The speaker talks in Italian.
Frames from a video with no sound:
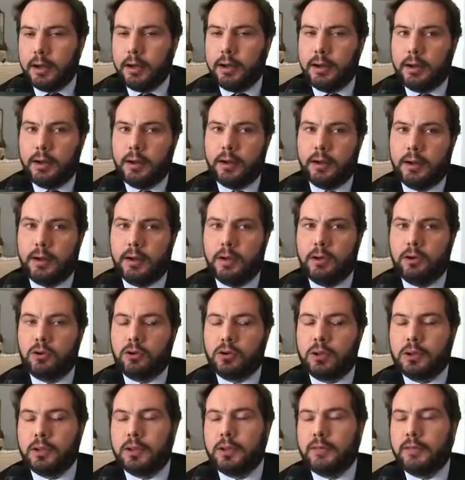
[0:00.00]
al, alla
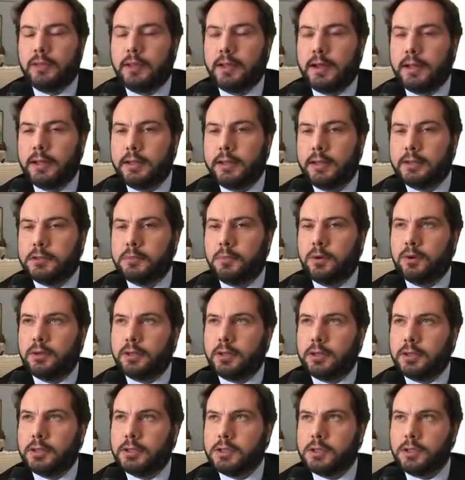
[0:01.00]
loro attività di
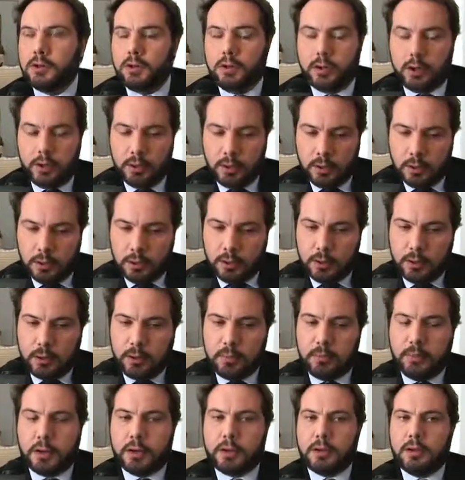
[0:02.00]
esportazione,
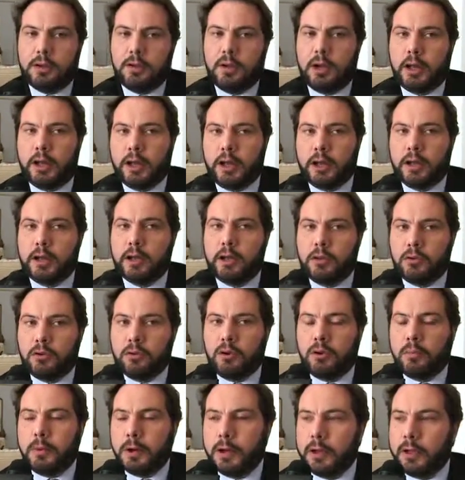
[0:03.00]
in particolare anche in
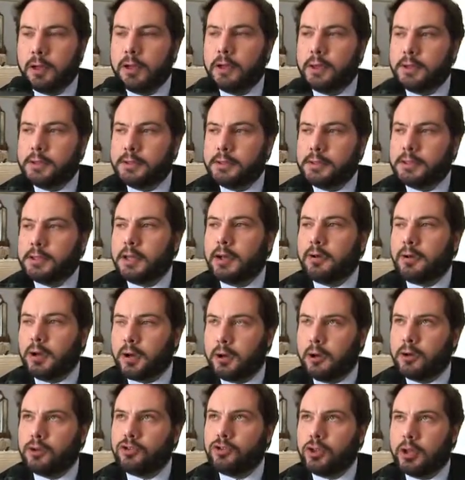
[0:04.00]
Europa, si stanno
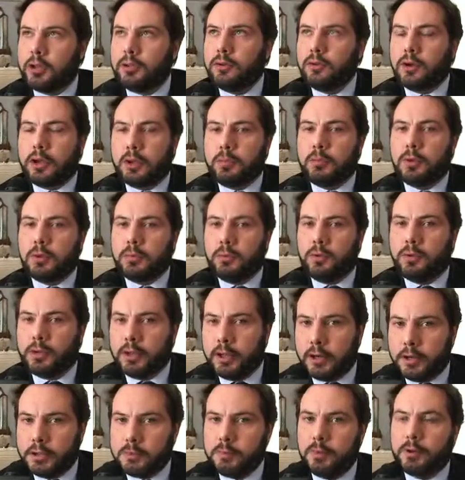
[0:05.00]
accorgendo che per
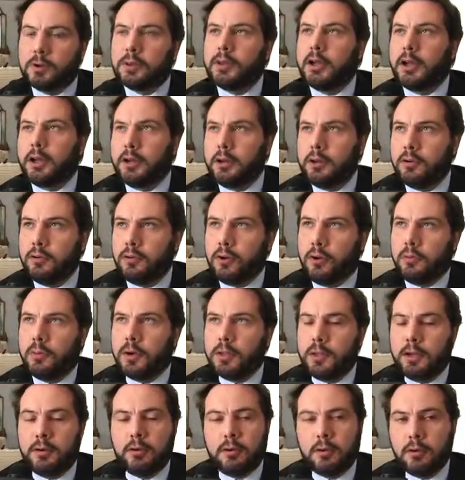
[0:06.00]
poter esportare in
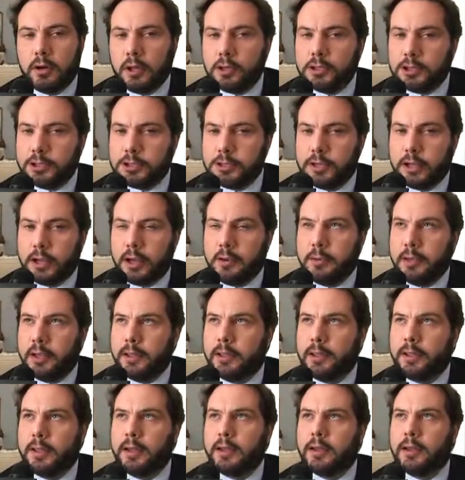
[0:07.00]
Europa devono
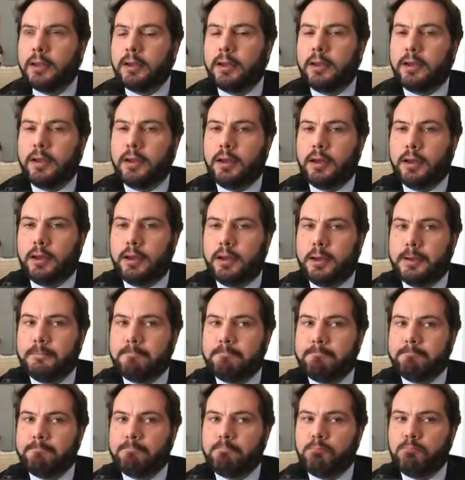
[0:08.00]
necessariamente
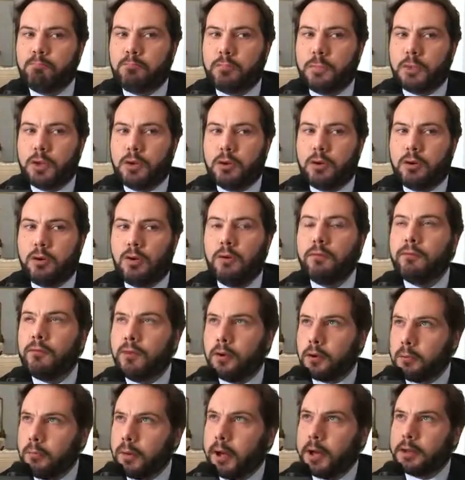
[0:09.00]
ehm,
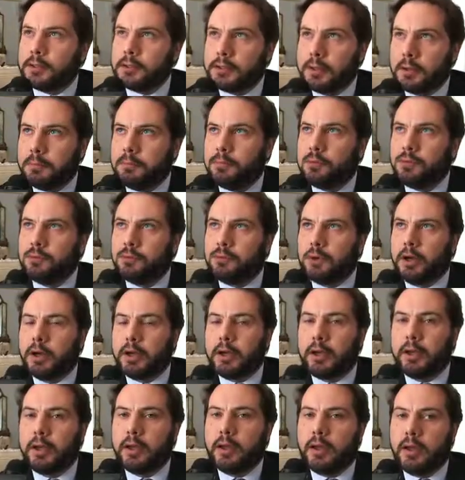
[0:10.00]
conformarsi appunto
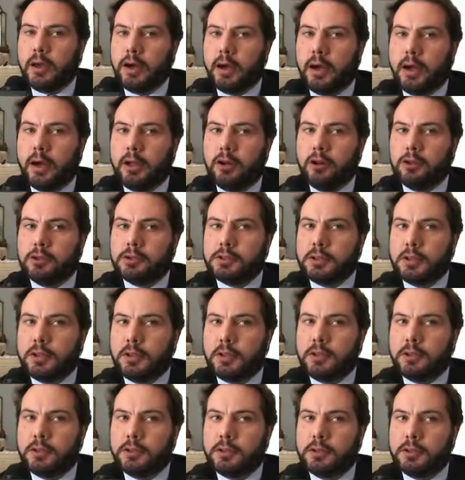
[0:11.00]
anche ai
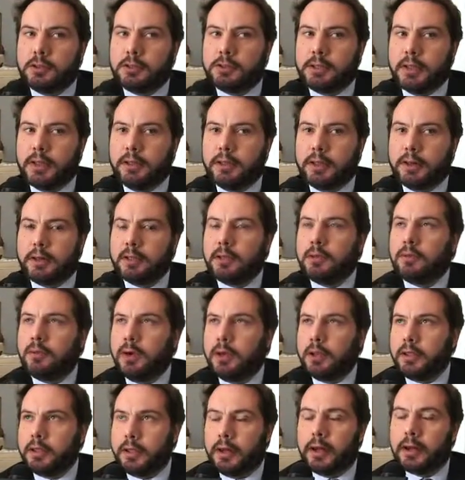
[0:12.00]
nostri eh, standard di
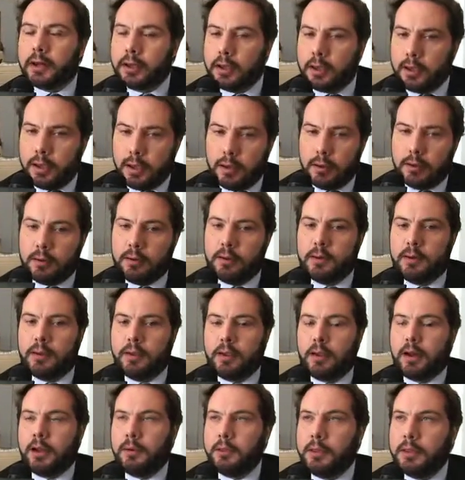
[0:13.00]
qualità che
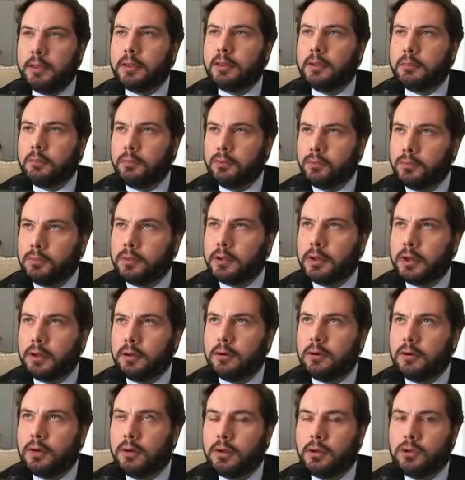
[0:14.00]
chiaramente
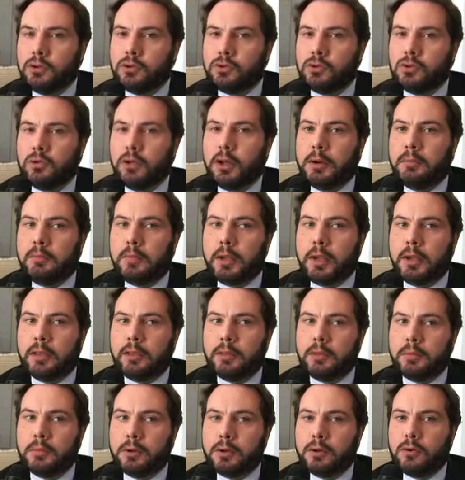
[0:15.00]
puntano
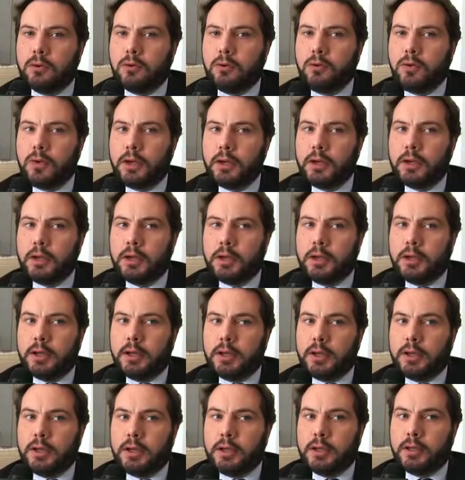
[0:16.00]
sull'ambiente, per cui
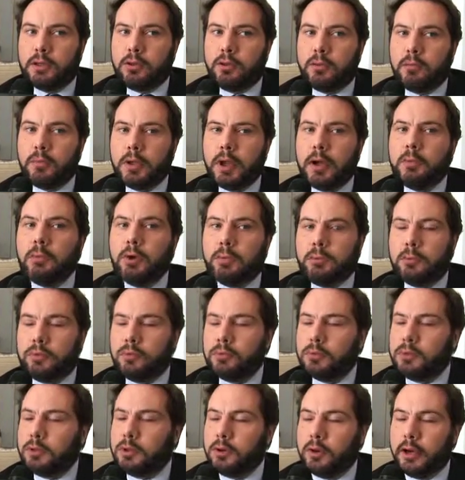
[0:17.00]
eh, dobbiamo
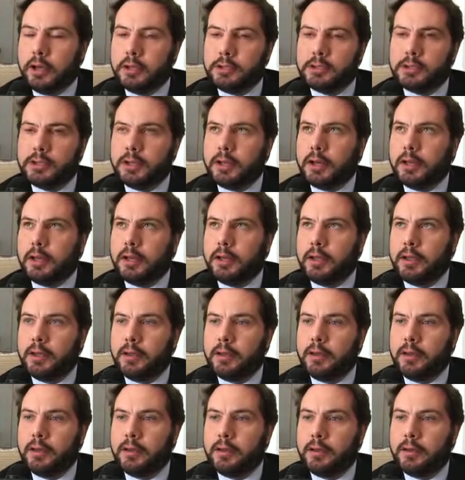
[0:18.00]
appunto
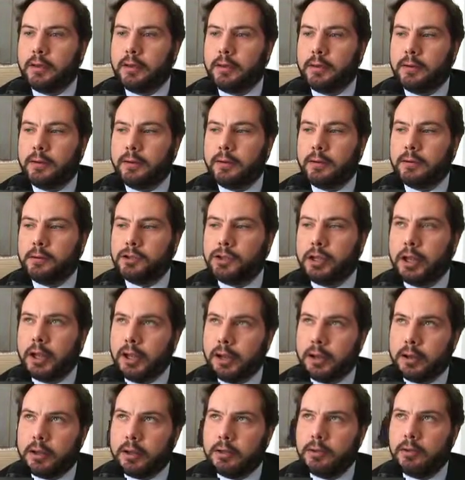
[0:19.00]
essere
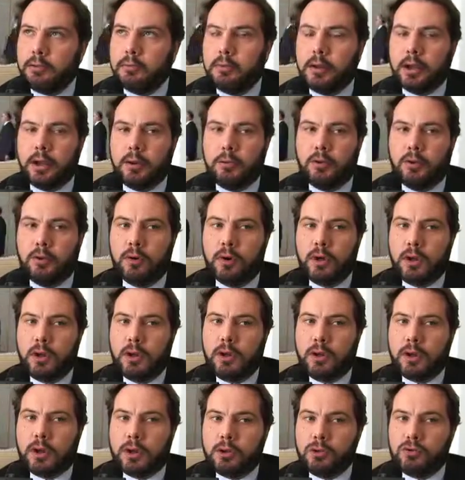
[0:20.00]
celeri, dobbiamo
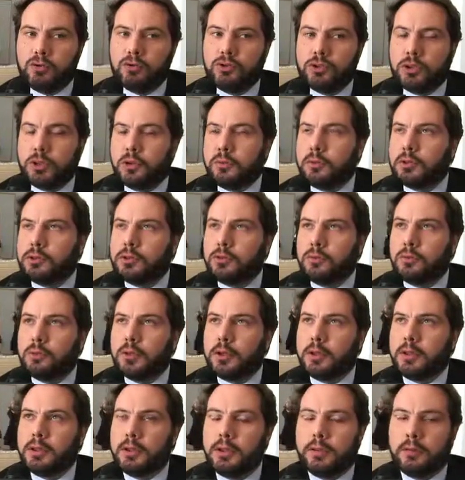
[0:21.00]
raggiungere questo
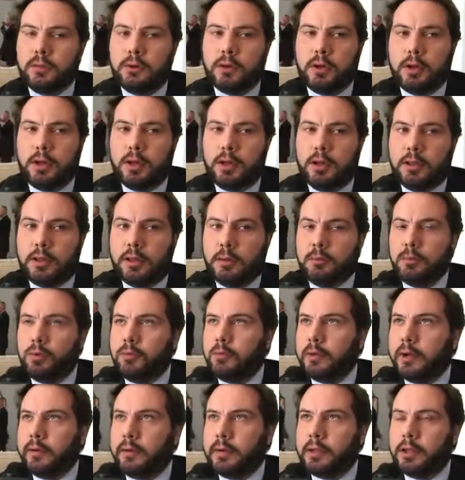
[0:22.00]
obiettivo nel più
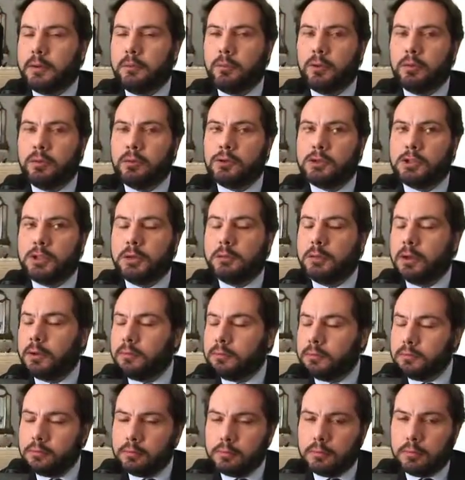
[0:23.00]
breve tempo
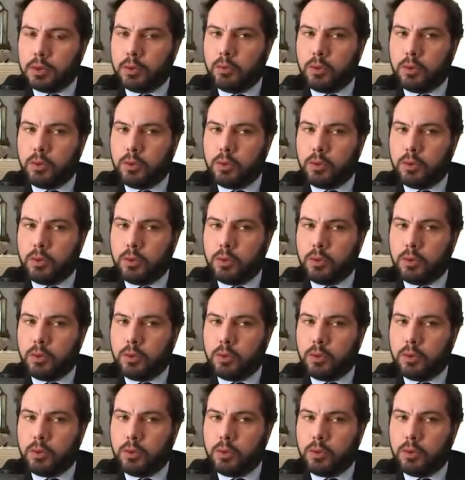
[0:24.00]
possibile.